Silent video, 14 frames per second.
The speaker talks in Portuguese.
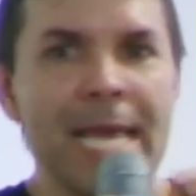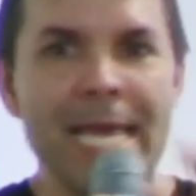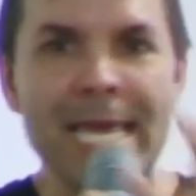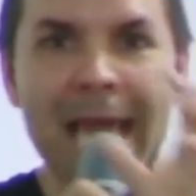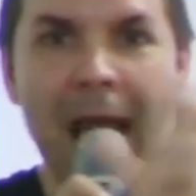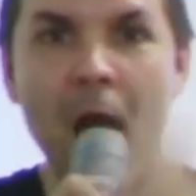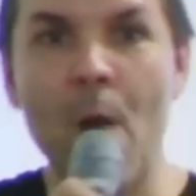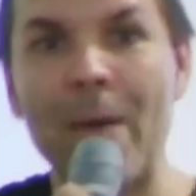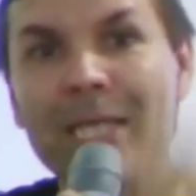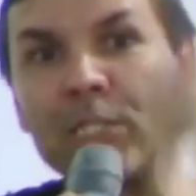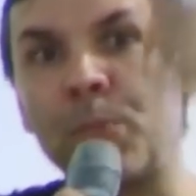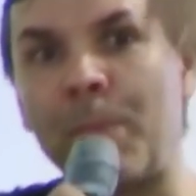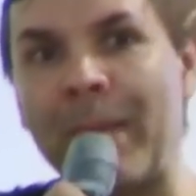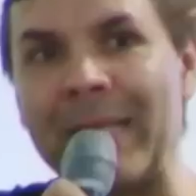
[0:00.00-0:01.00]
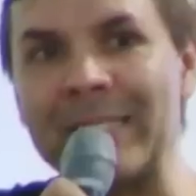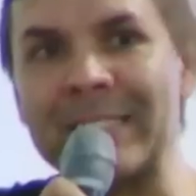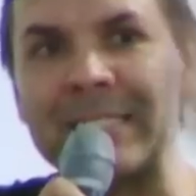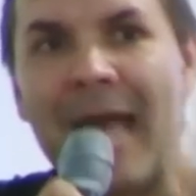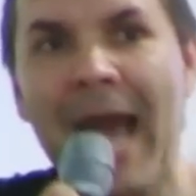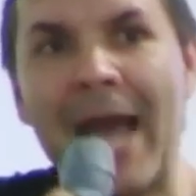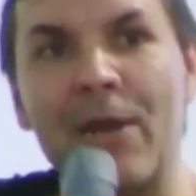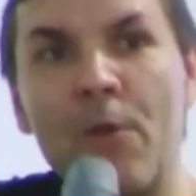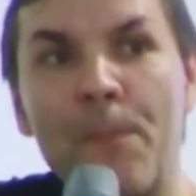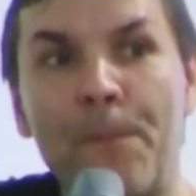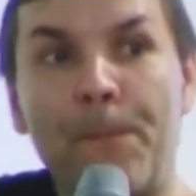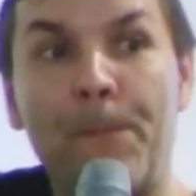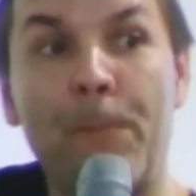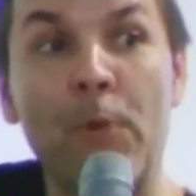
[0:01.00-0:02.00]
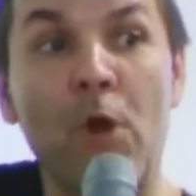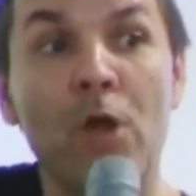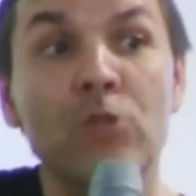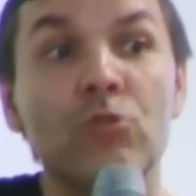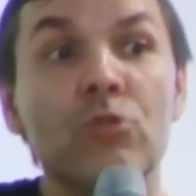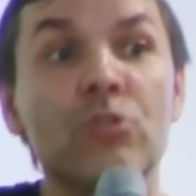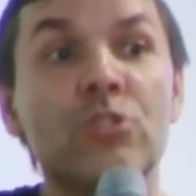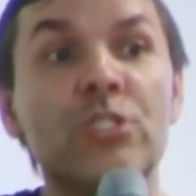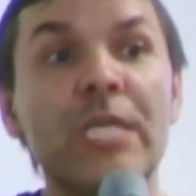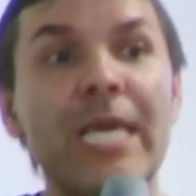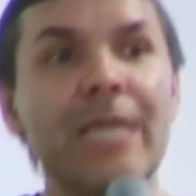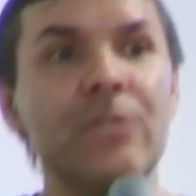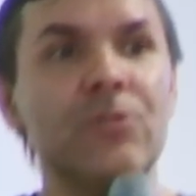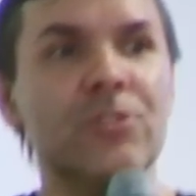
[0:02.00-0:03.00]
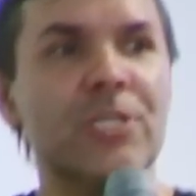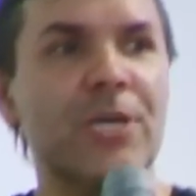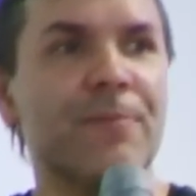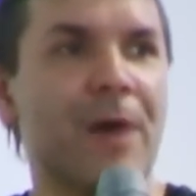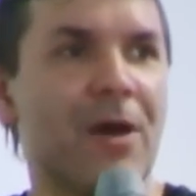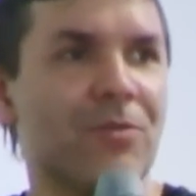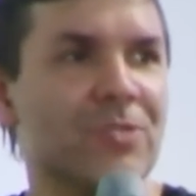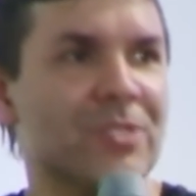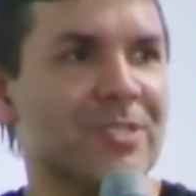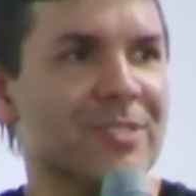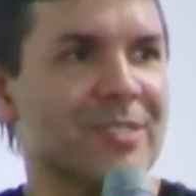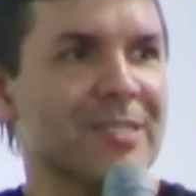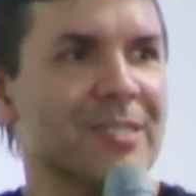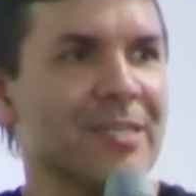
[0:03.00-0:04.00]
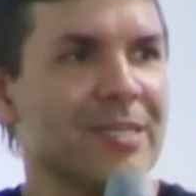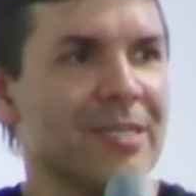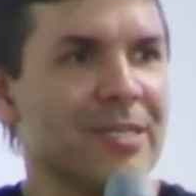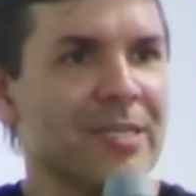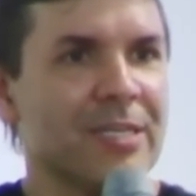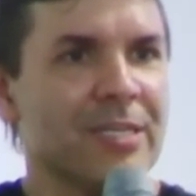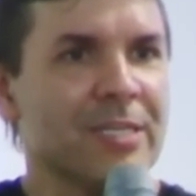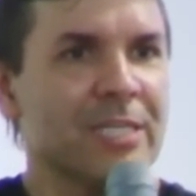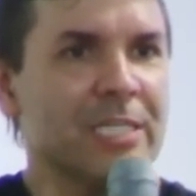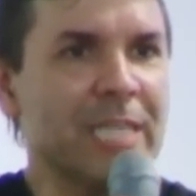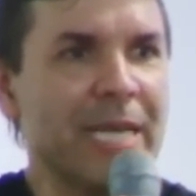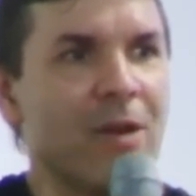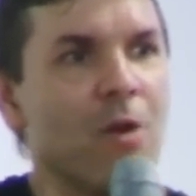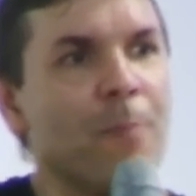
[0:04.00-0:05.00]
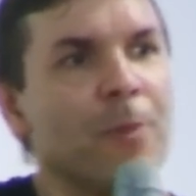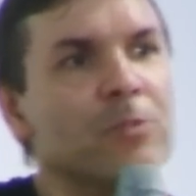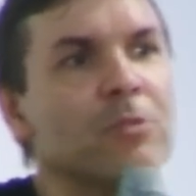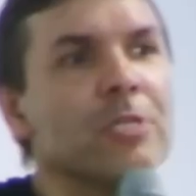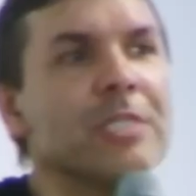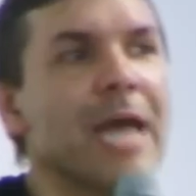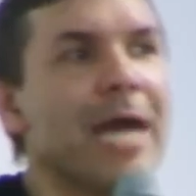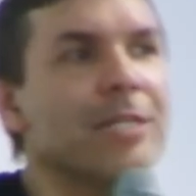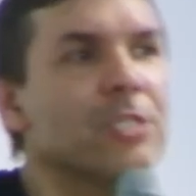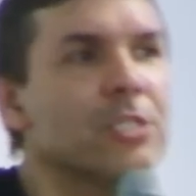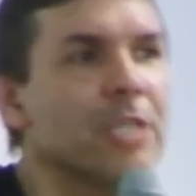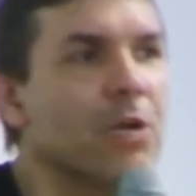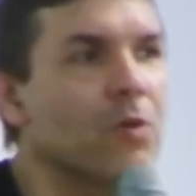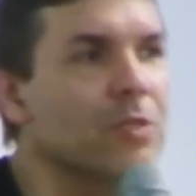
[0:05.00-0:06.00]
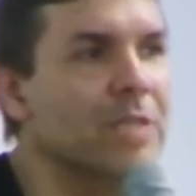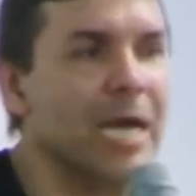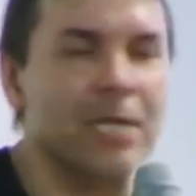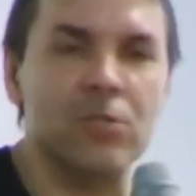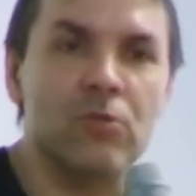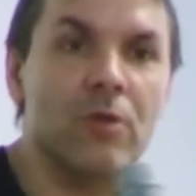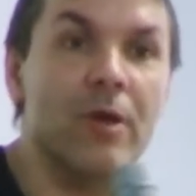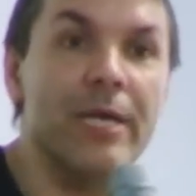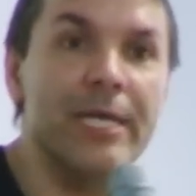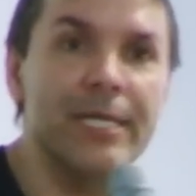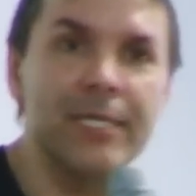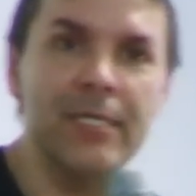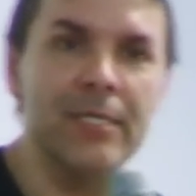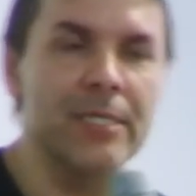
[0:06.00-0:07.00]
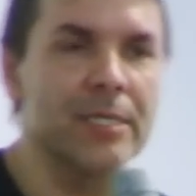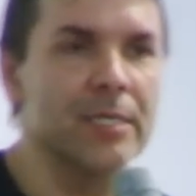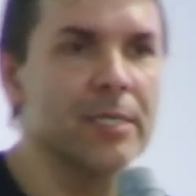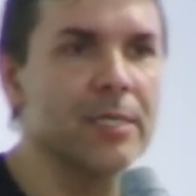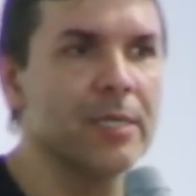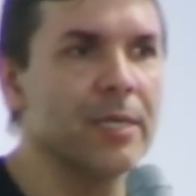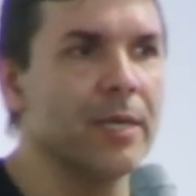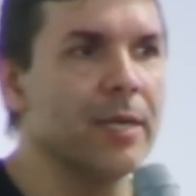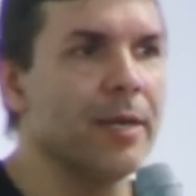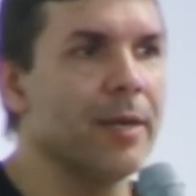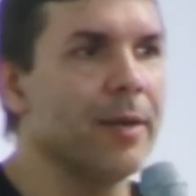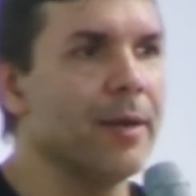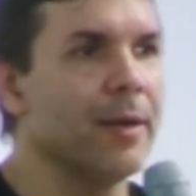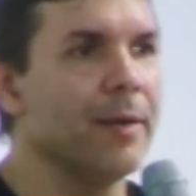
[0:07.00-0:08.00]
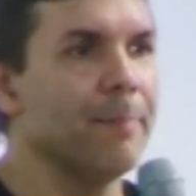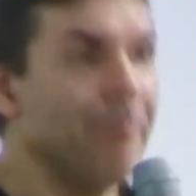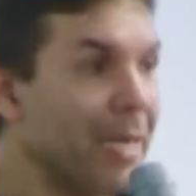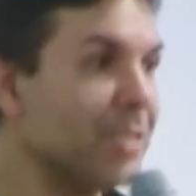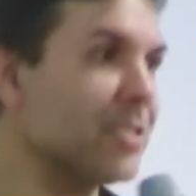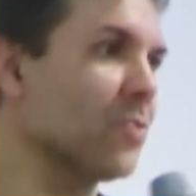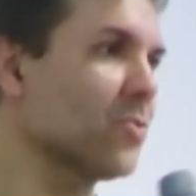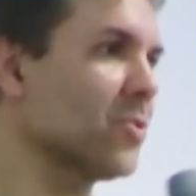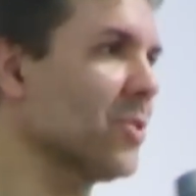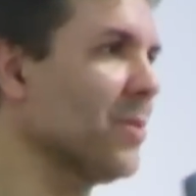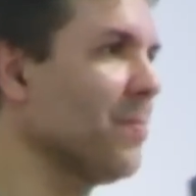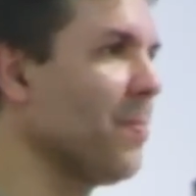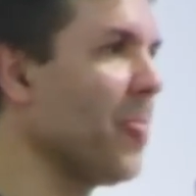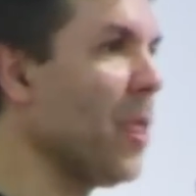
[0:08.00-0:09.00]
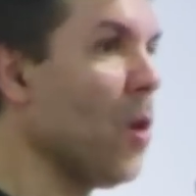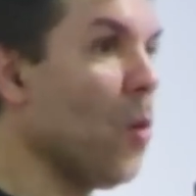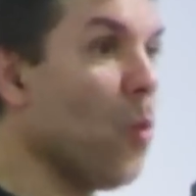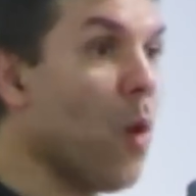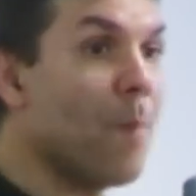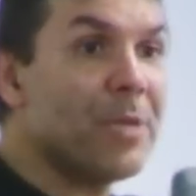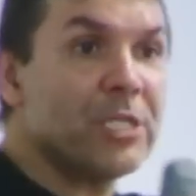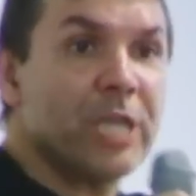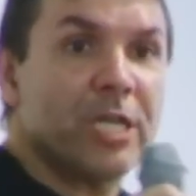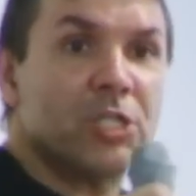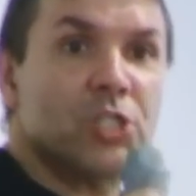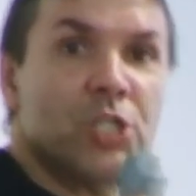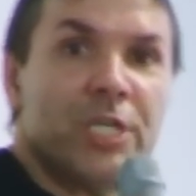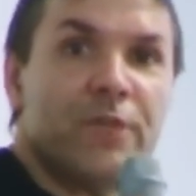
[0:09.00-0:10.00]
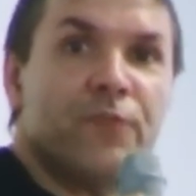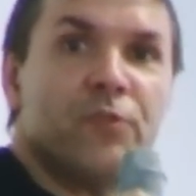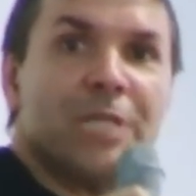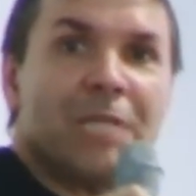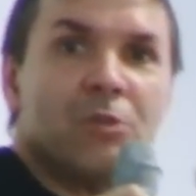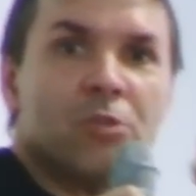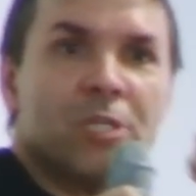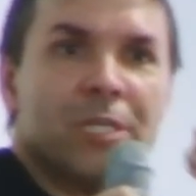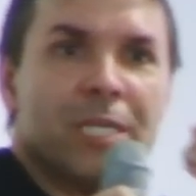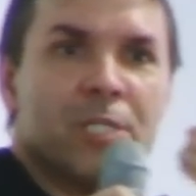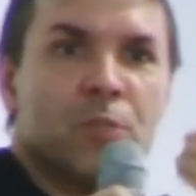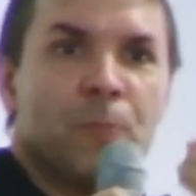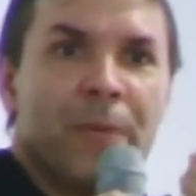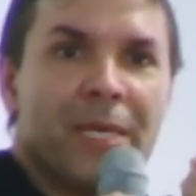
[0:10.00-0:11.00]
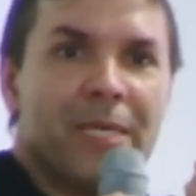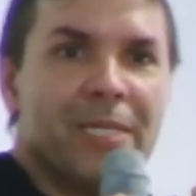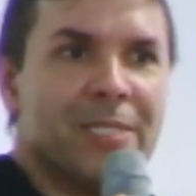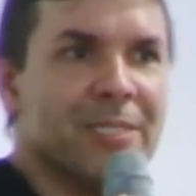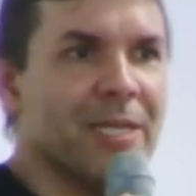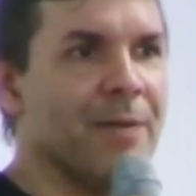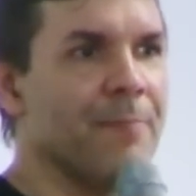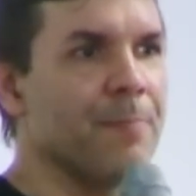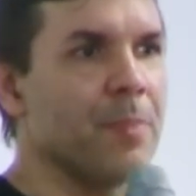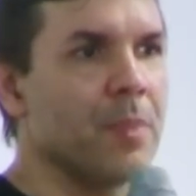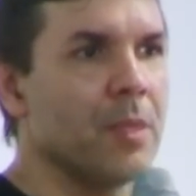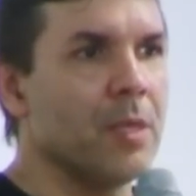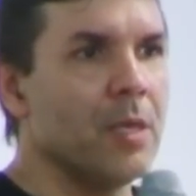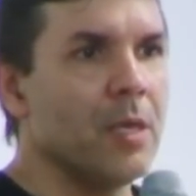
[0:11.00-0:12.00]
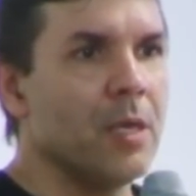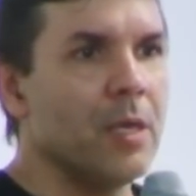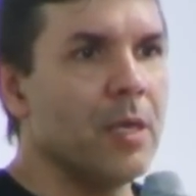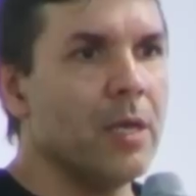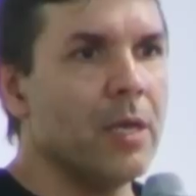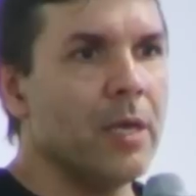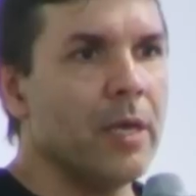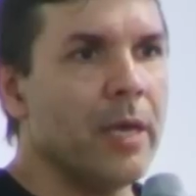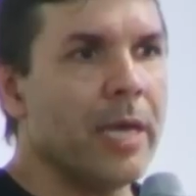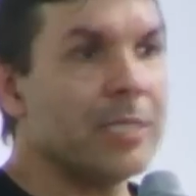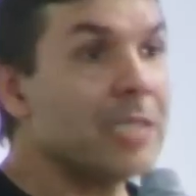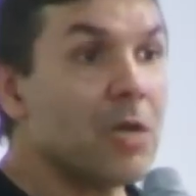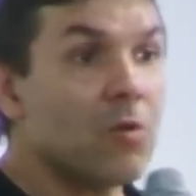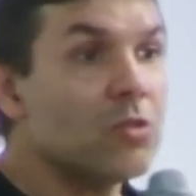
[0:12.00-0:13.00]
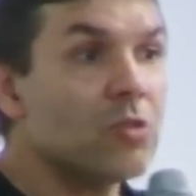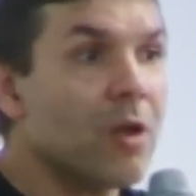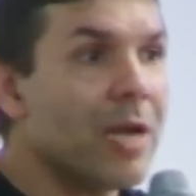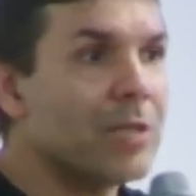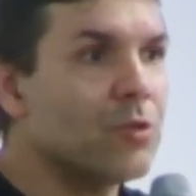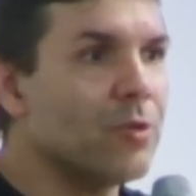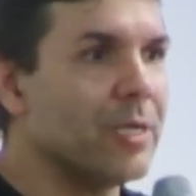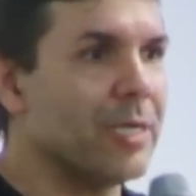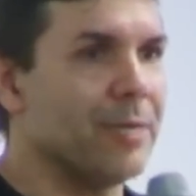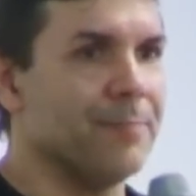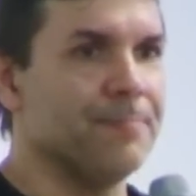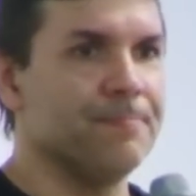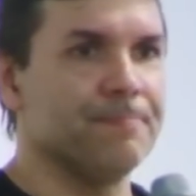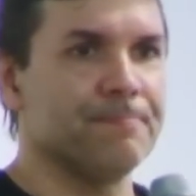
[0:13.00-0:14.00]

E ao expressá-lo, produzir nos irmãos, que terão a oportunidade de ter contato com ele, bênçãos. O objetivo da doutrina espírita é ser consoladora.